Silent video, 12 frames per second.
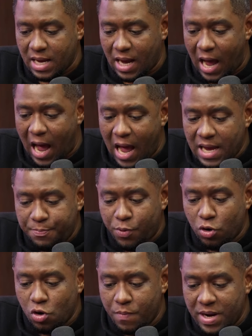Hay
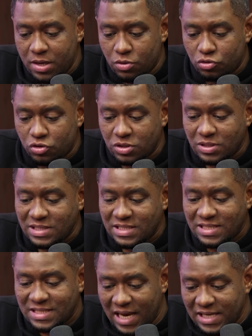por lo menos
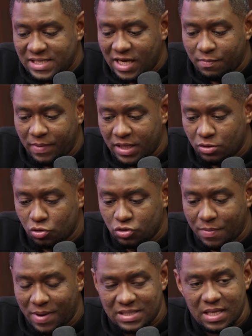seis segmentos
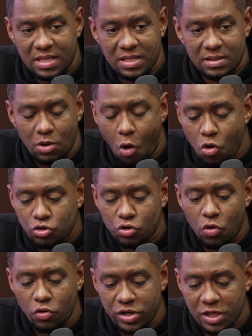de más de ocho
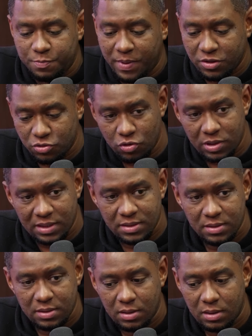o diez personas.
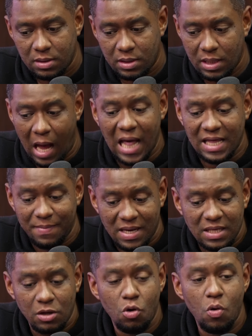Además
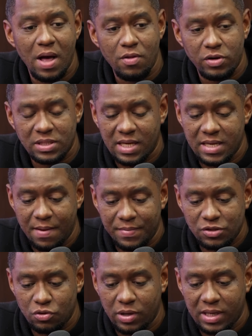de los jugadores que ya
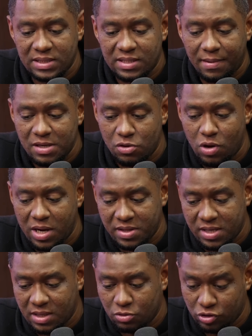mencioné que estaban en los
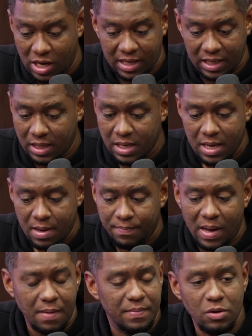jardines, o sea que
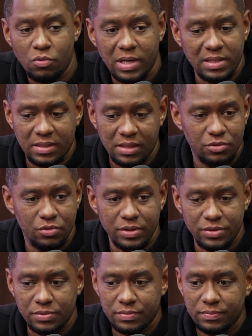para mí es un exceso
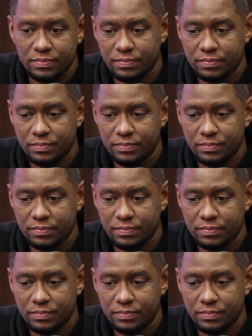eso. Sí, pero el